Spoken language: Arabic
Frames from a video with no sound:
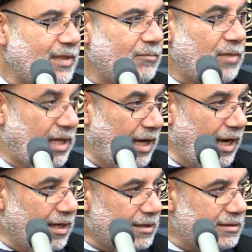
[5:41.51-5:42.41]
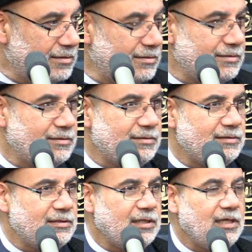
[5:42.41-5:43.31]
من الحق
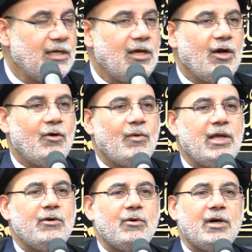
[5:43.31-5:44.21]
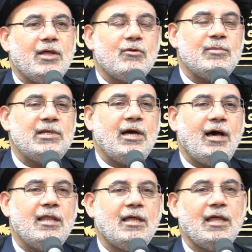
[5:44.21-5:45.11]
ويؤخذ من
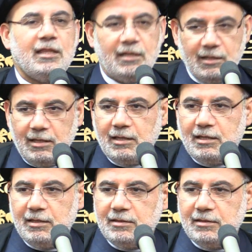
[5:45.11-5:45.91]
هذا ضغف